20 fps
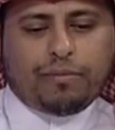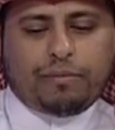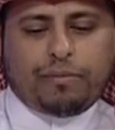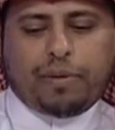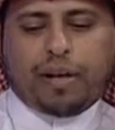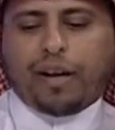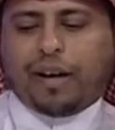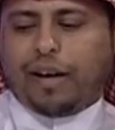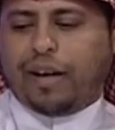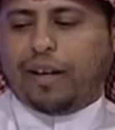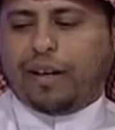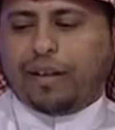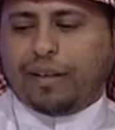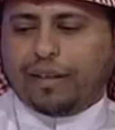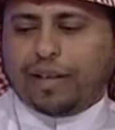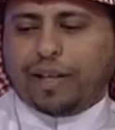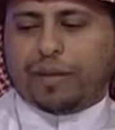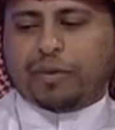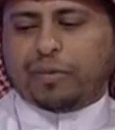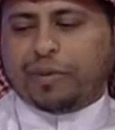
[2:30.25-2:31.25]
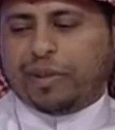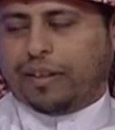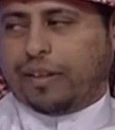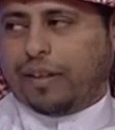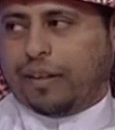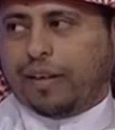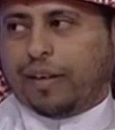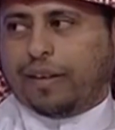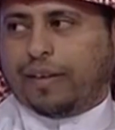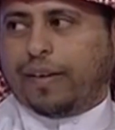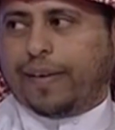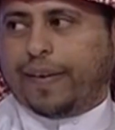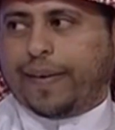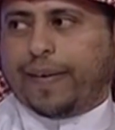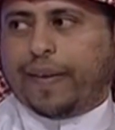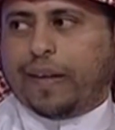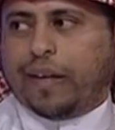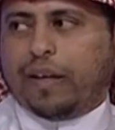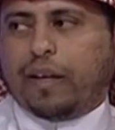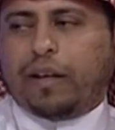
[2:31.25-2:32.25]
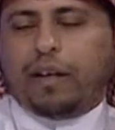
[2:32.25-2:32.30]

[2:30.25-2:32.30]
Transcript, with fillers: بقاله 500 ريال حلو